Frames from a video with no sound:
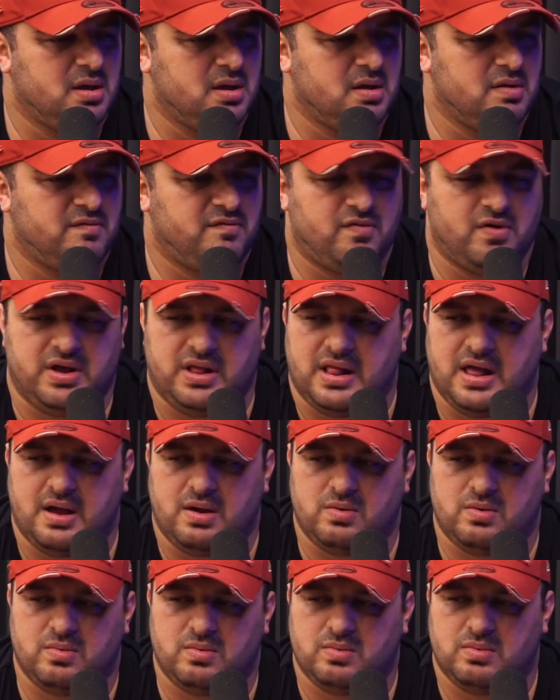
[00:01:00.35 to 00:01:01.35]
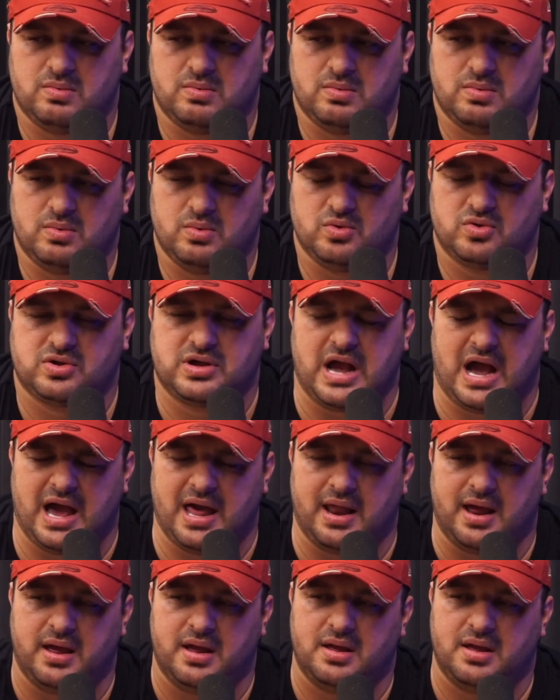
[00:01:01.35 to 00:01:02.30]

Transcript: foi lá um. Não, cara eu, eu,